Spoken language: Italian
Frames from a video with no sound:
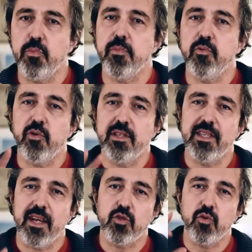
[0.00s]
per
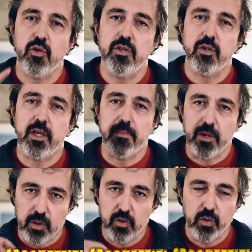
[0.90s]
puntualizzare, sottolineo che
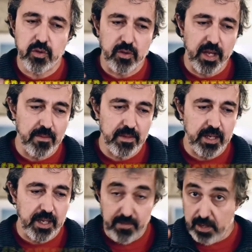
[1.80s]
per quanto questo
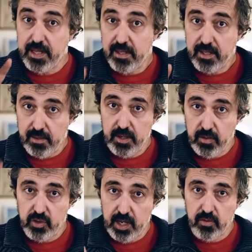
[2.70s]
termine, che è veramente il termine
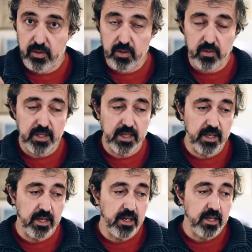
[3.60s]
usato in
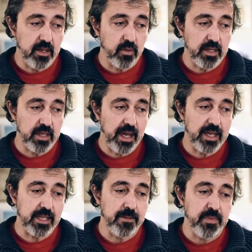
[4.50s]
questi, in questi
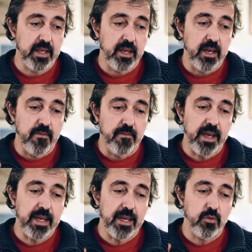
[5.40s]
casi, venga